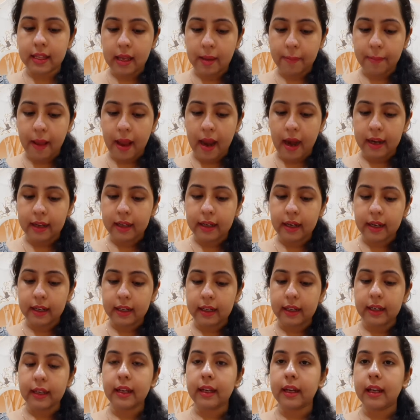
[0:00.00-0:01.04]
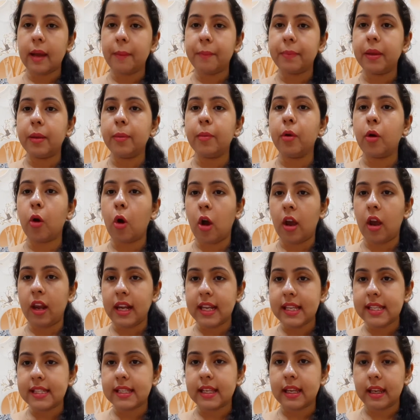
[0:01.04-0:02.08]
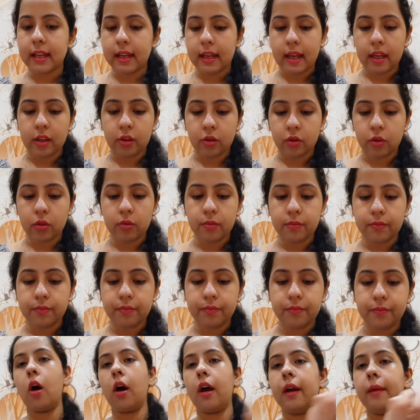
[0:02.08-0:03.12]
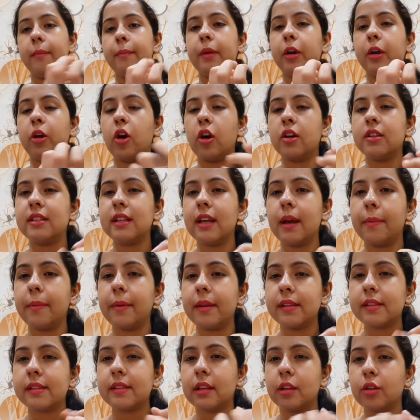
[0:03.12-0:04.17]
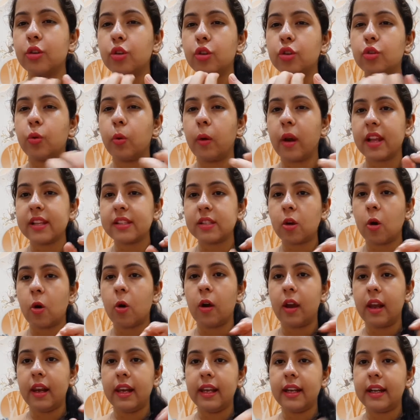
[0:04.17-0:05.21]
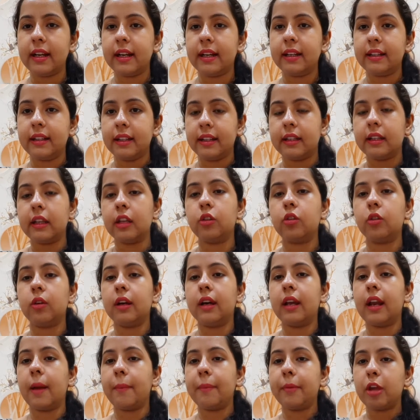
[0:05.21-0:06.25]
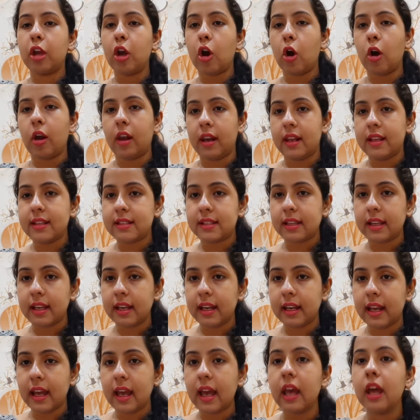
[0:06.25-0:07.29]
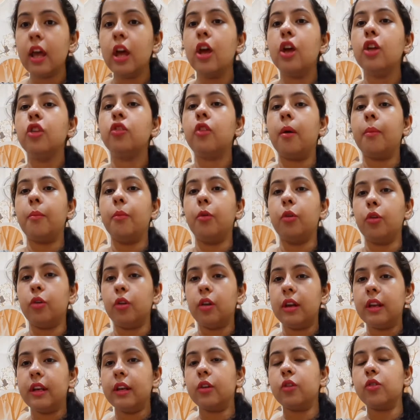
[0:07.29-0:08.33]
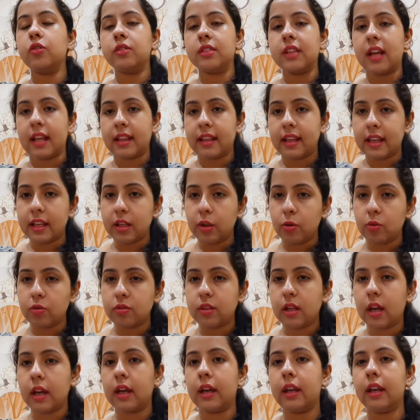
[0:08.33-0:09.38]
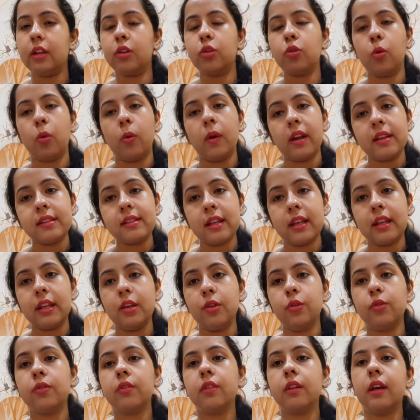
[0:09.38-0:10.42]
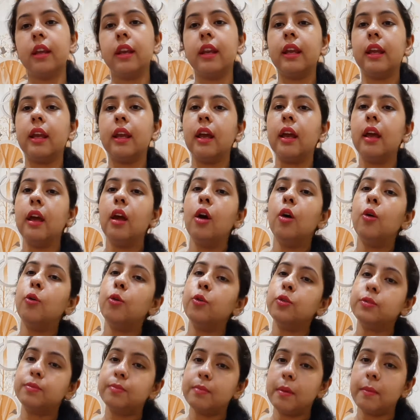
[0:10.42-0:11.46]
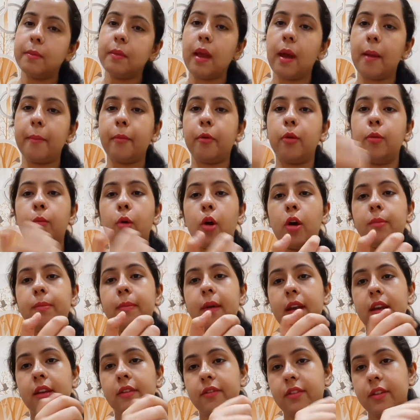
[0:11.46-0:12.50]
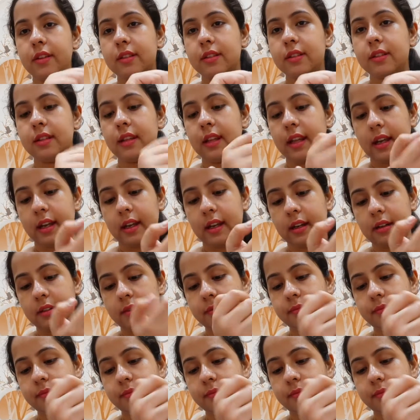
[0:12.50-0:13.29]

आप ऐड ना करें अगर आपकी ऑयली स्किन है तो बिकॉज ये आपके स्किन को थोड़ा सा ऑयली कर देता है तो अगर आपकी ऑयली स्किन है तो आप बोरोलिन को ज़्यादा यूज़ ना करें थोड़ा सा यूज़ करें ये उसमें भी आपको बहुत बेनिफिट्स देगा